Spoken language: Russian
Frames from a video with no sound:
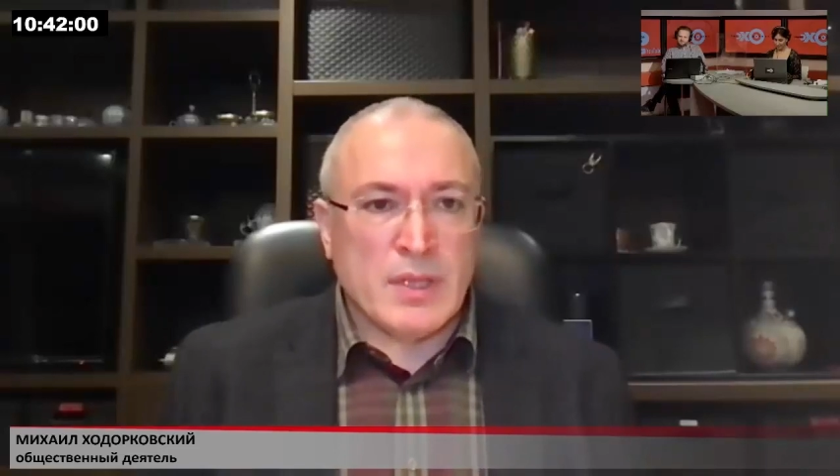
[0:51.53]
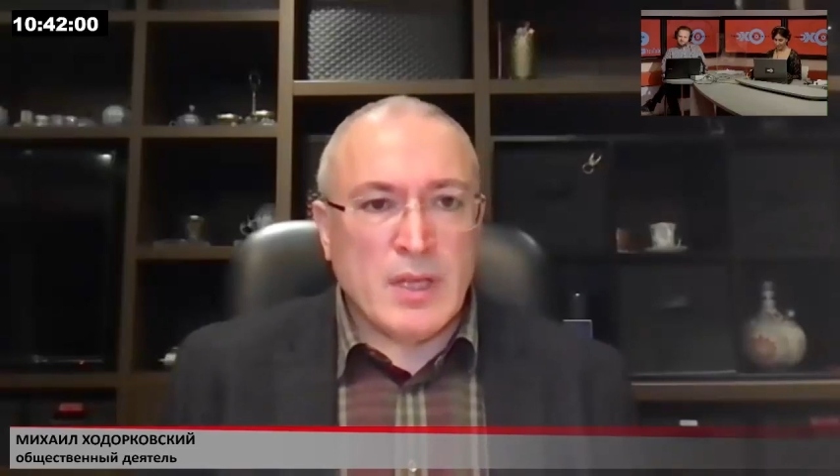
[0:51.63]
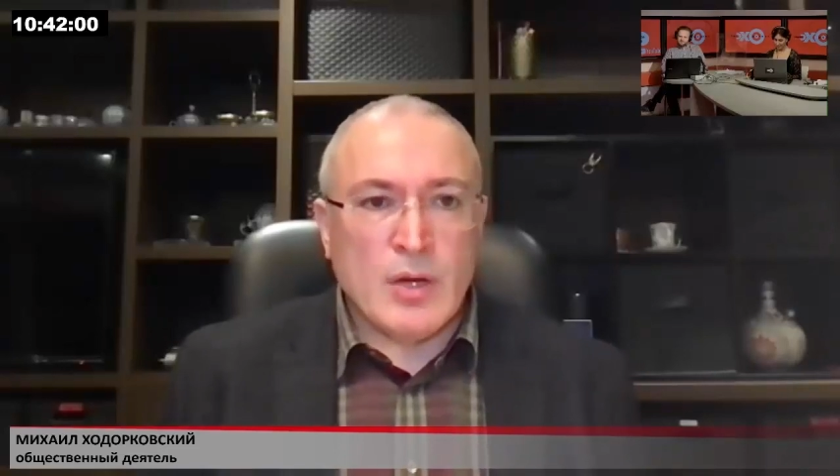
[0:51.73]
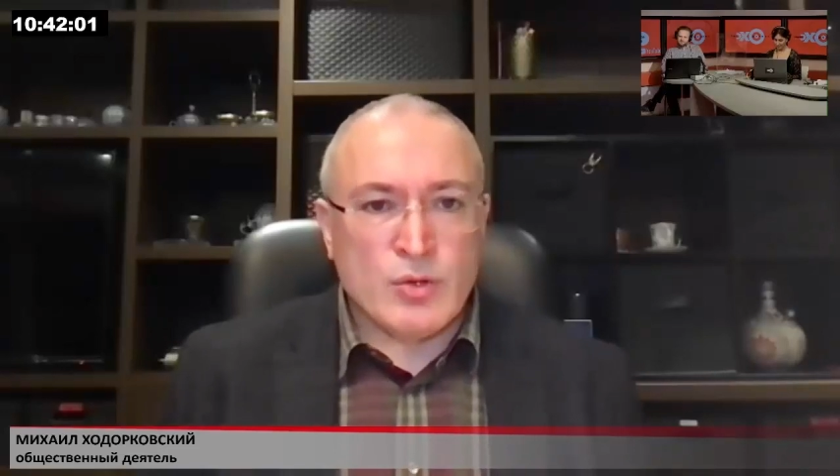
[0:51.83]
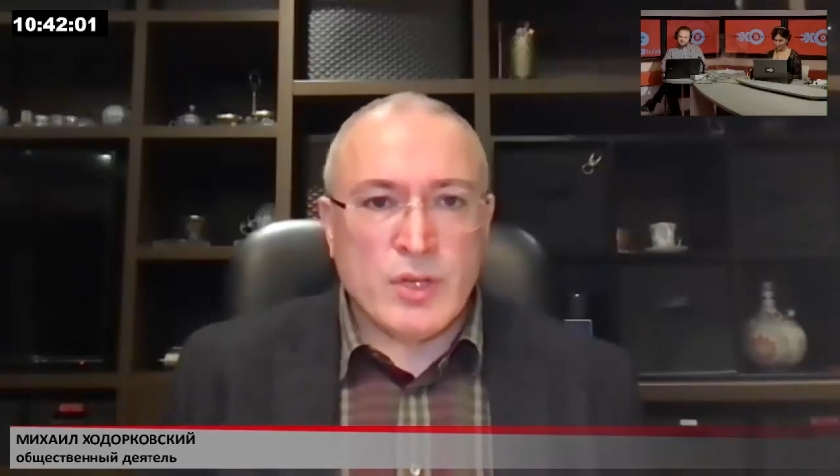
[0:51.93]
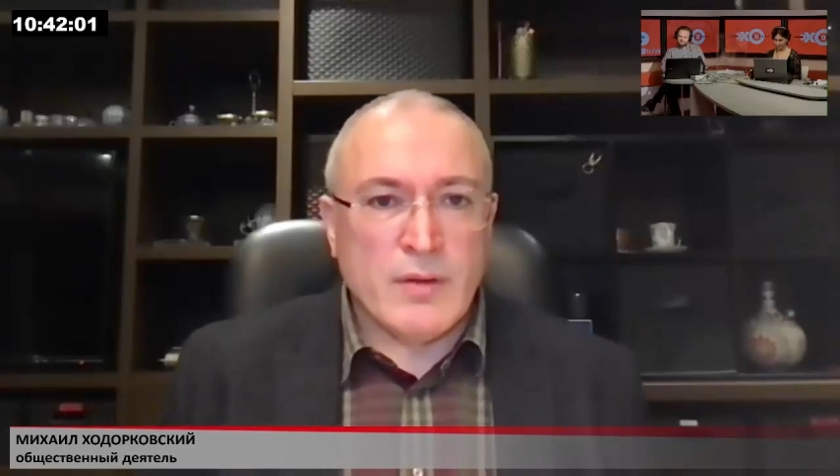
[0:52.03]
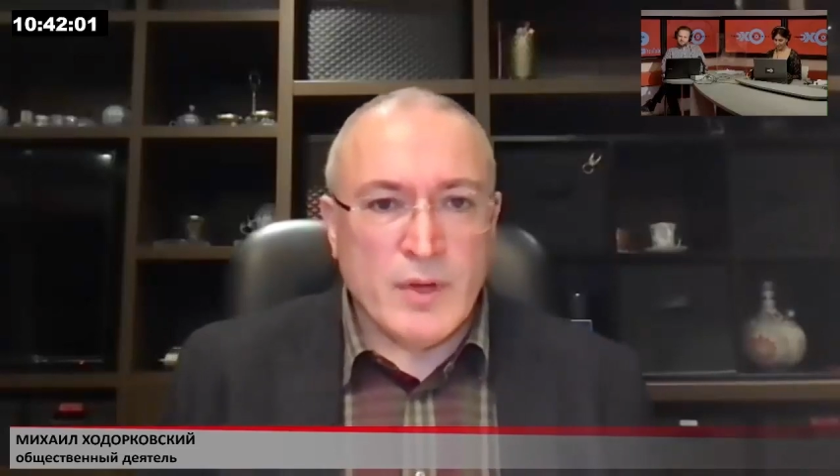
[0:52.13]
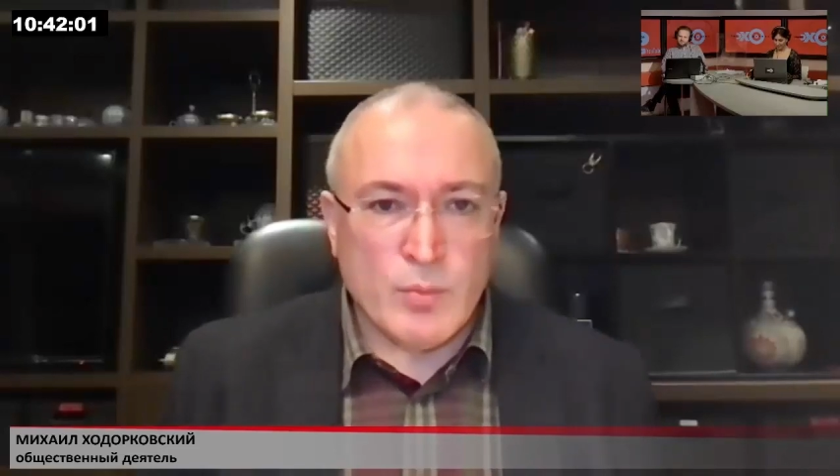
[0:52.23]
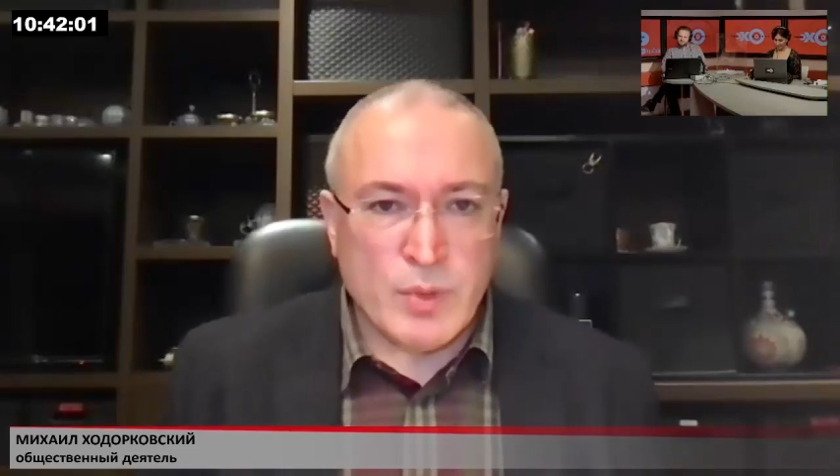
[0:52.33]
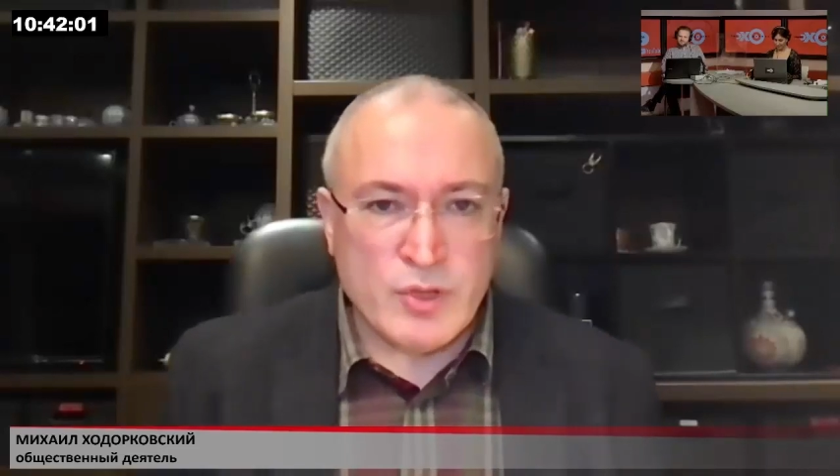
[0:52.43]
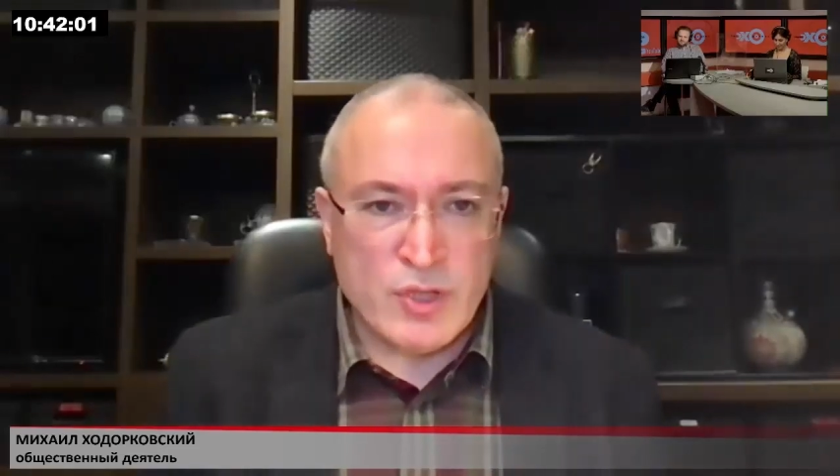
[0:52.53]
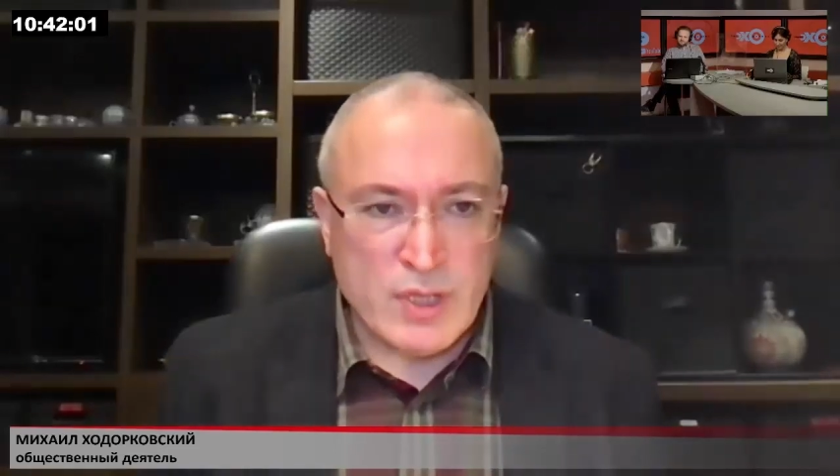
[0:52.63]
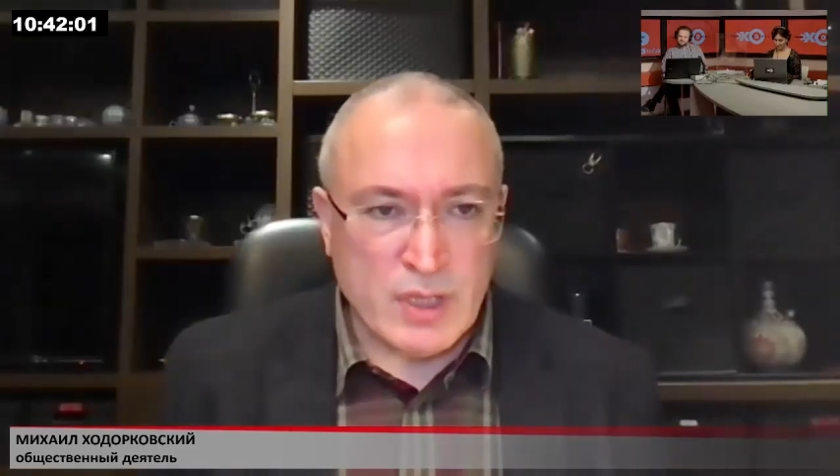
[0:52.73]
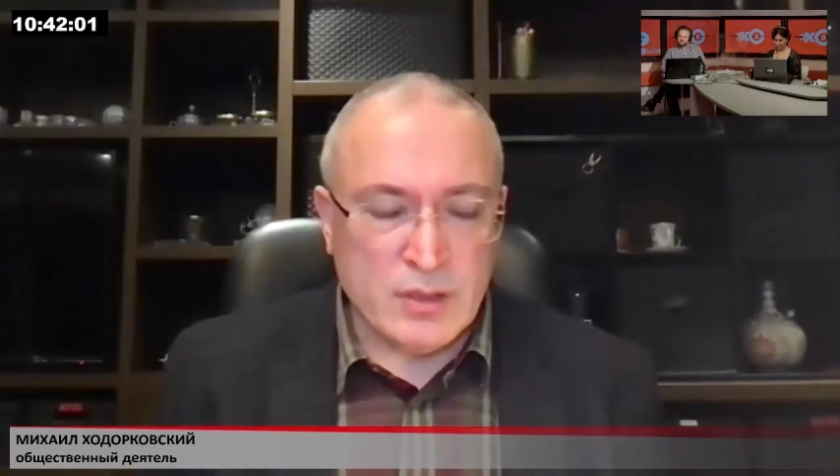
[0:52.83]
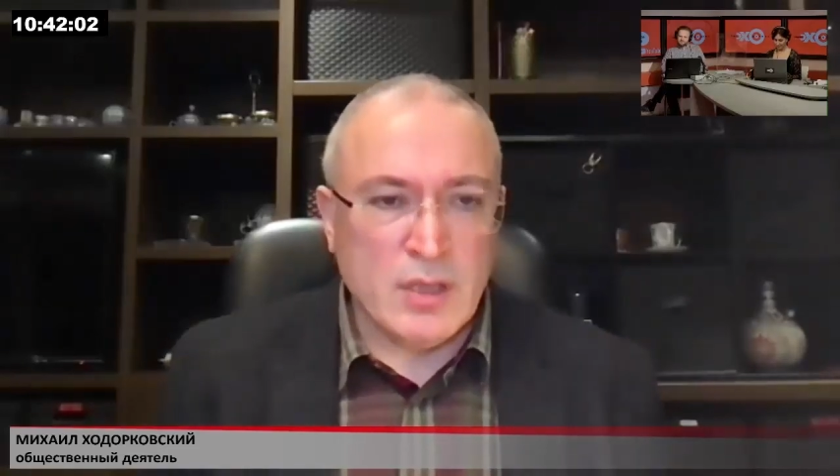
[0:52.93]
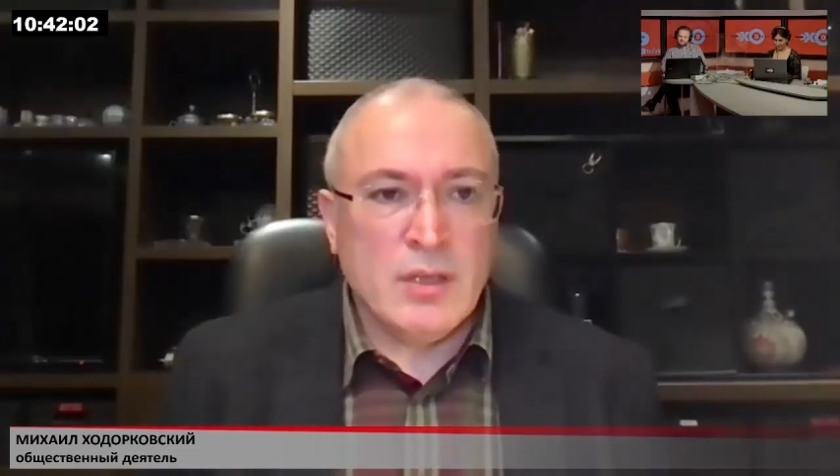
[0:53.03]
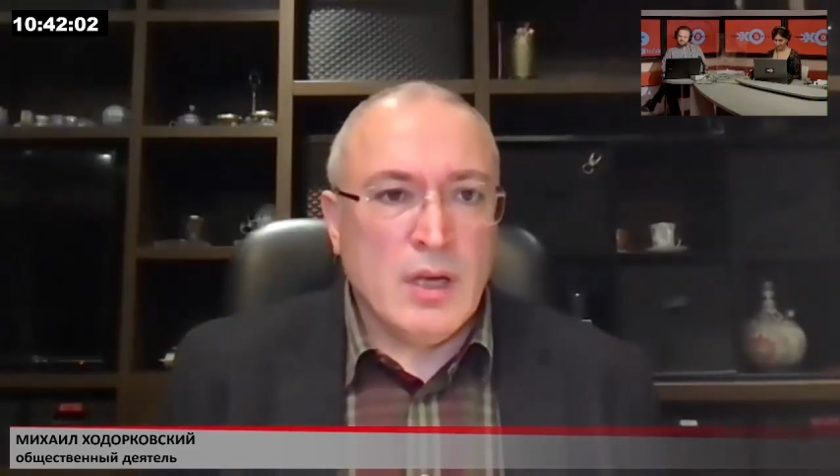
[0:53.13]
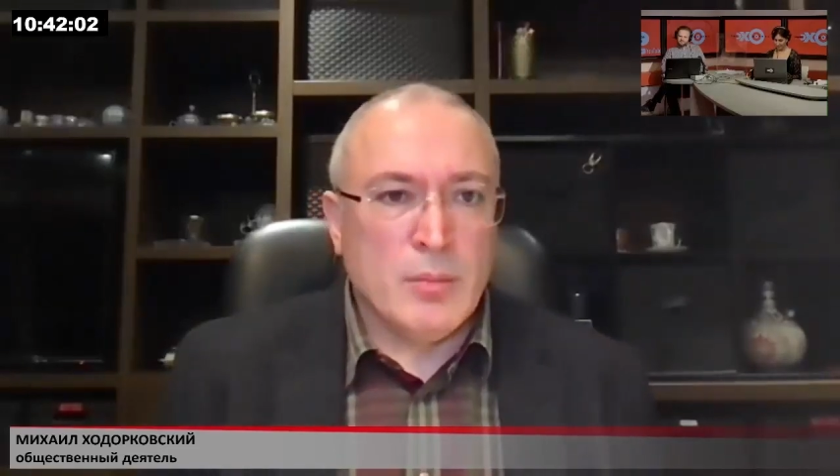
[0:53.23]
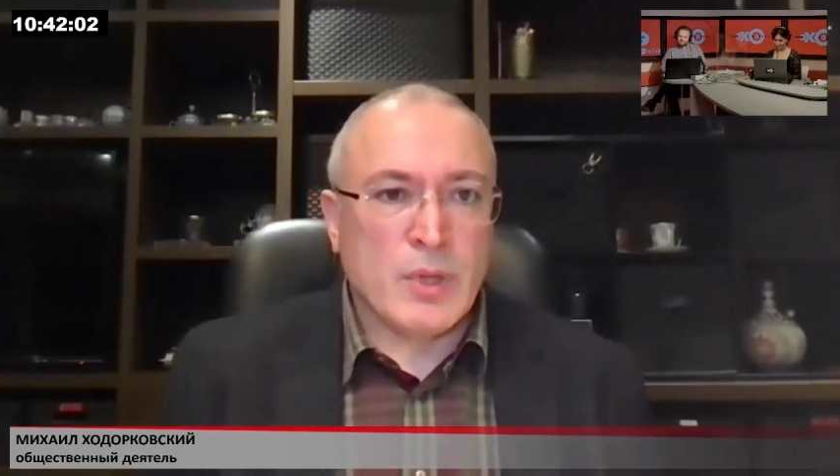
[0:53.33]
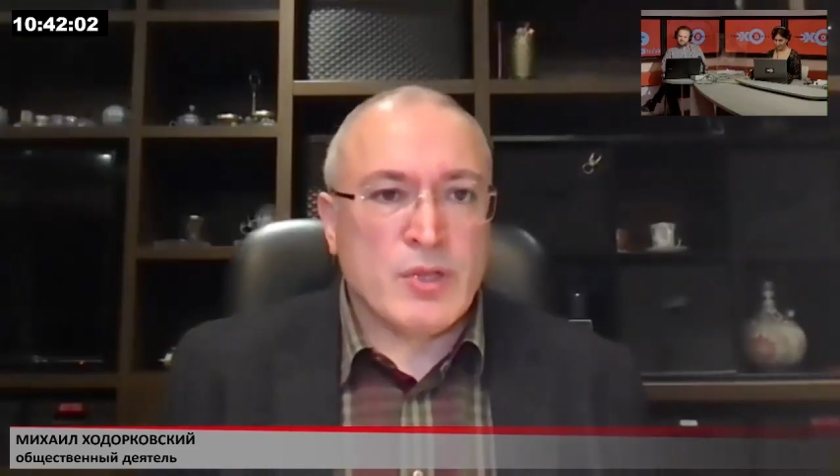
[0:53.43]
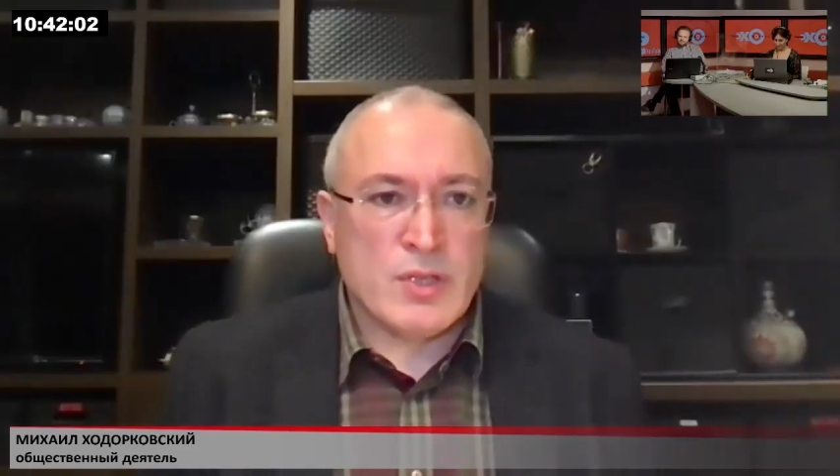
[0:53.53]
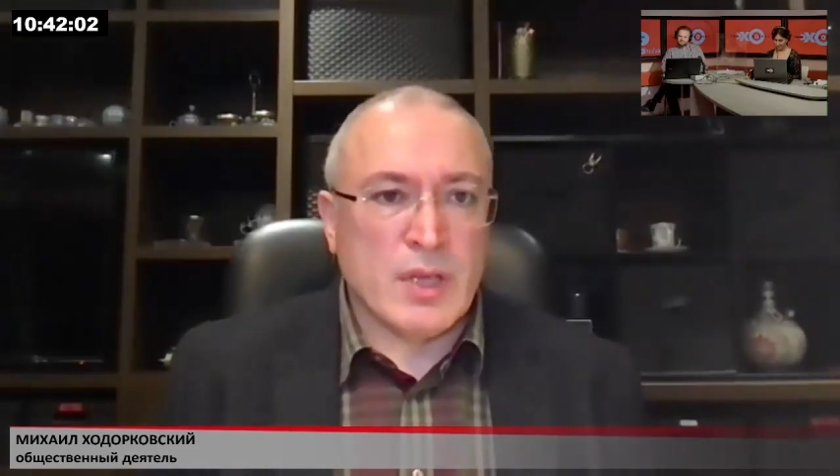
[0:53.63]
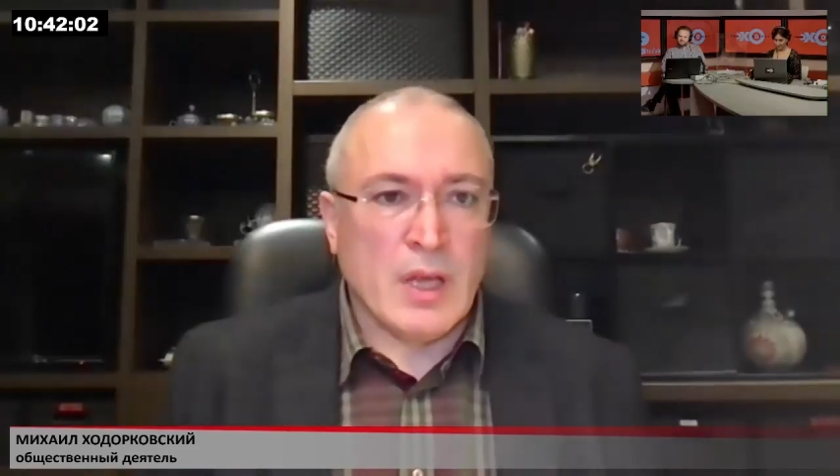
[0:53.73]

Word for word: Я уж не говорю про часах, да, про часы.